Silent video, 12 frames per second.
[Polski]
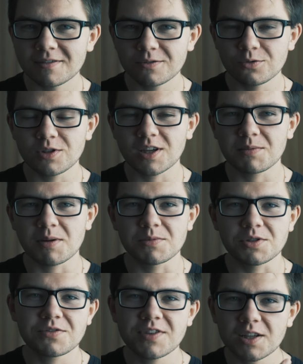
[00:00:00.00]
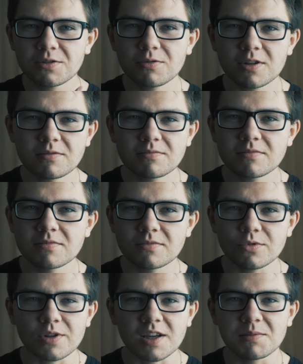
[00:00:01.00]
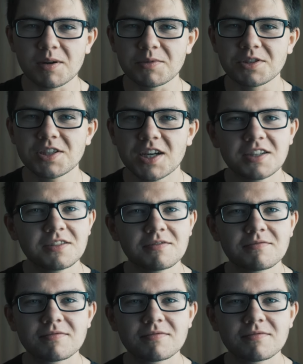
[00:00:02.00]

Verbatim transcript: Tutaj mamy światło, tutaj mamy cień.